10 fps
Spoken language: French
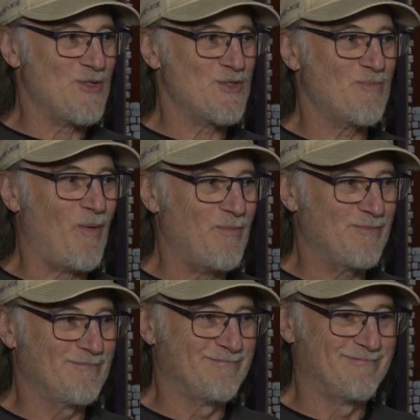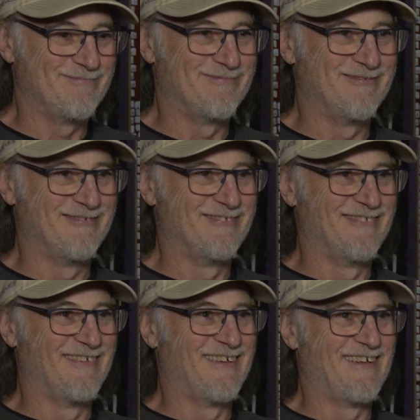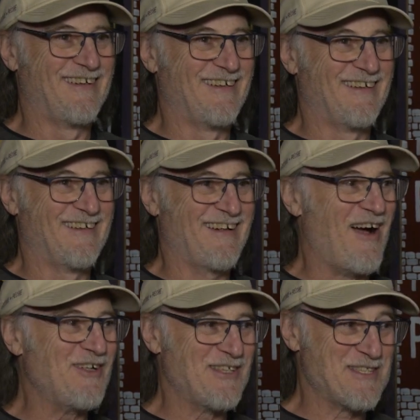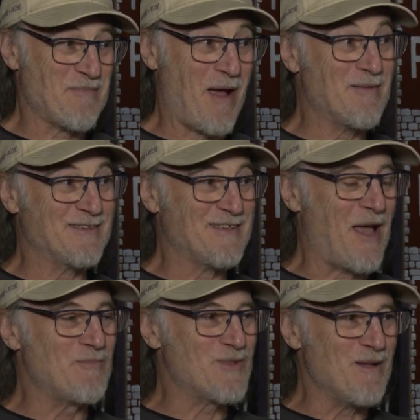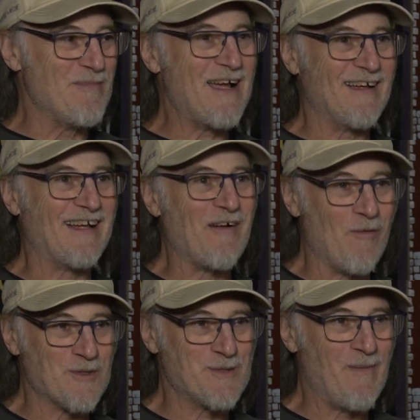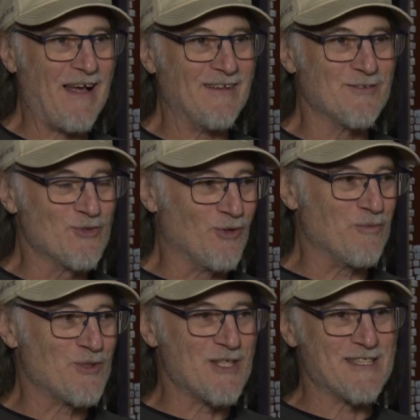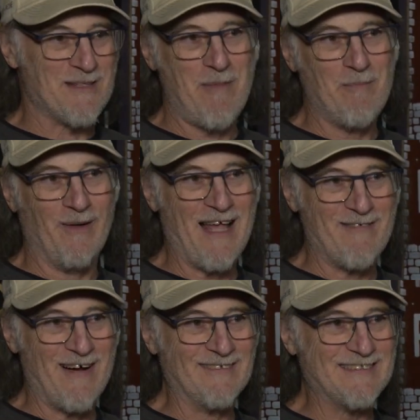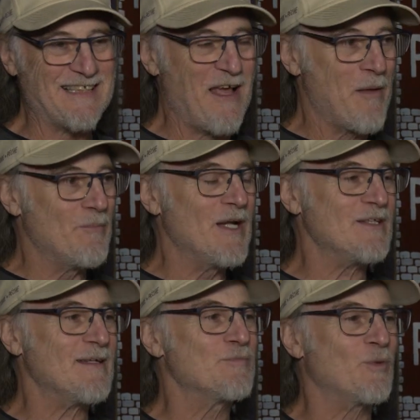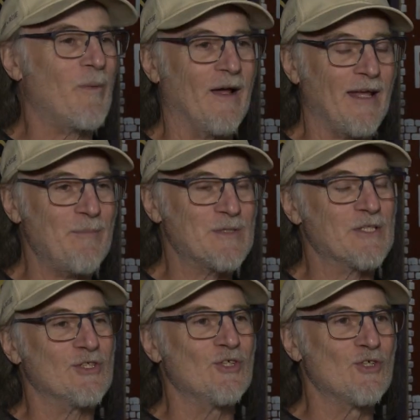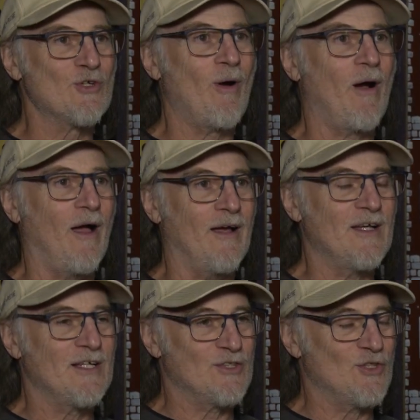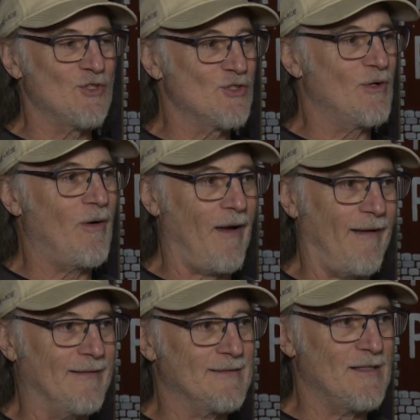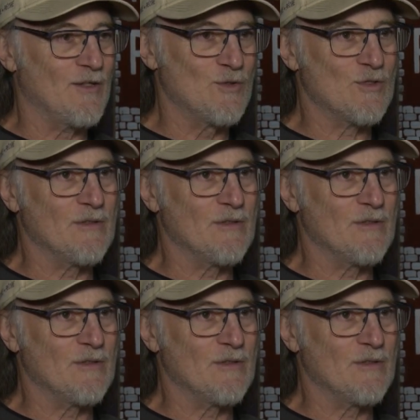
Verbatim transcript: c'est encore, euh, tu nous prépares une surprise? Ah, je sais. Ben, habituellement, quand on se parle, nous autres, je ne sais même pas d'avance. Mais là, ça me surprendrait parce que c'est déjà, euh, c'est déjà, euh, tu sais, il y a du